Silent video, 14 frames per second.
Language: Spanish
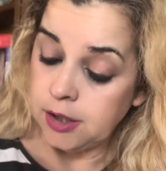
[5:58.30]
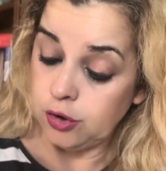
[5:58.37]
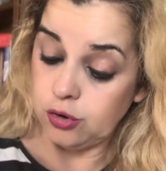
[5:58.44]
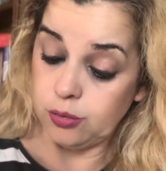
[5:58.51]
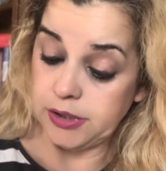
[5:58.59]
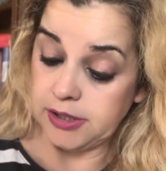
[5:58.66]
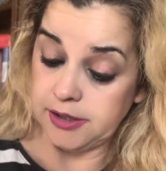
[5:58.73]

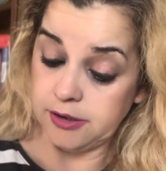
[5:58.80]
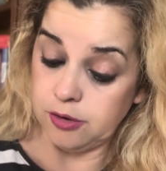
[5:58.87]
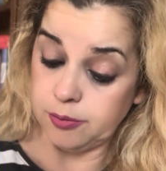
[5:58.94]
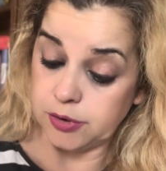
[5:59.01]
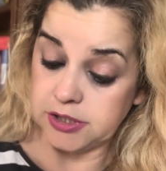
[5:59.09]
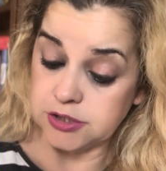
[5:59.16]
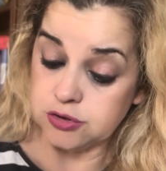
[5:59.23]
No voy a leerlo
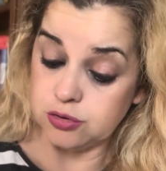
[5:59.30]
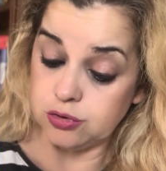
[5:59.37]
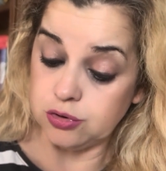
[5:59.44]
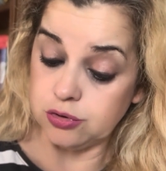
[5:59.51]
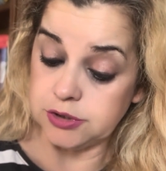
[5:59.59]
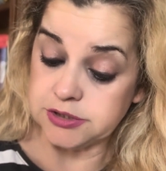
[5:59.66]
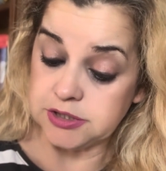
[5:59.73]
porque esto
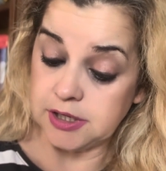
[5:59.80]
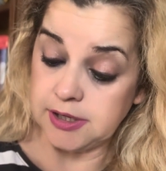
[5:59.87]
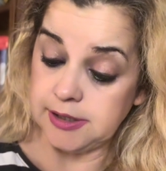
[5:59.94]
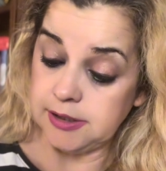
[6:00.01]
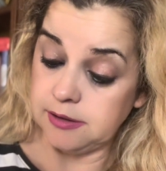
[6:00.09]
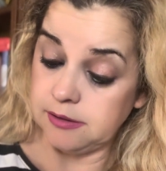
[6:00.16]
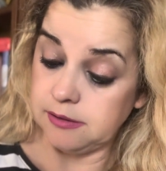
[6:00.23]
yo está
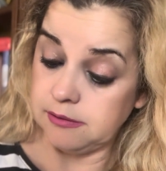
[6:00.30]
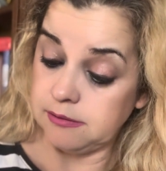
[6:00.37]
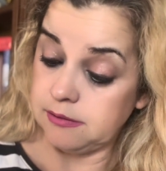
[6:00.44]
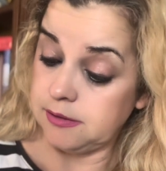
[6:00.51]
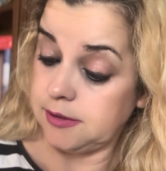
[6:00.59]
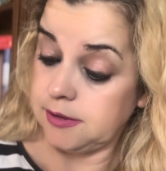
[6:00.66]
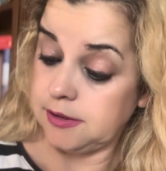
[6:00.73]
en,
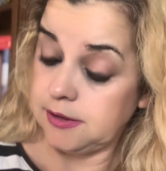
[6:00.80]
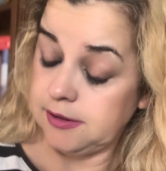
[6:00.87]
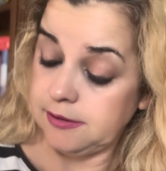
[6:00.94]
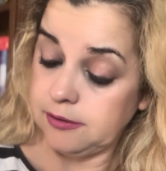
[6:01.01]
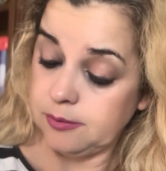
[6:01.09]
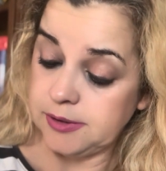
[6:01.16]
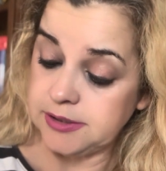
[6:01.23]
en el
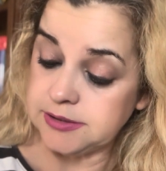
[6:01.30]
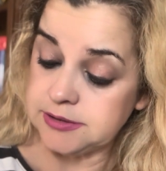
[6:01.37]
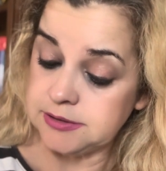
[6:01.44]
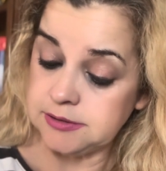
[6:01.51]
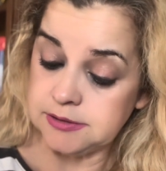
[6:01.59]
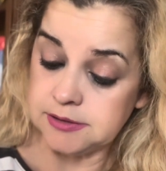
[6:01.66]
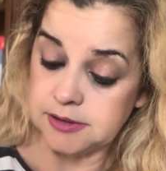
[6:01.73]
idioma
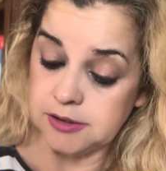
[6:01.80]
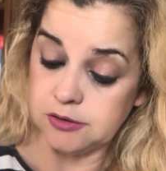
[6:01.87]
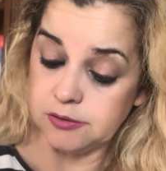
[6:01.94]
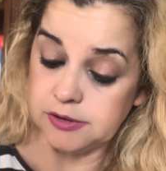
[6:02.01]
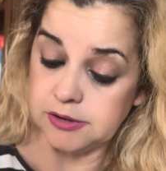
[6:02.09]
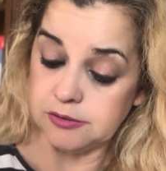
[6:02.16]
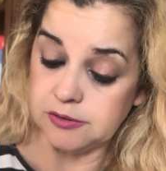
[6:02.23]
ese que no
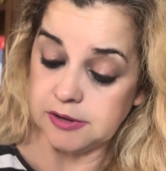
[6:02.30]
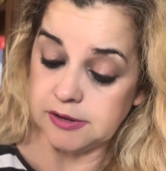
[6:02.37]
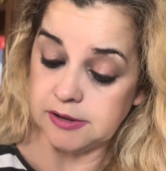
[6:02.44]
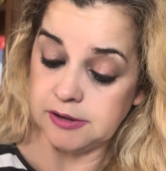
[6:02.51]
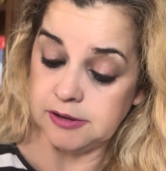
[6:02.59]
entiendo nada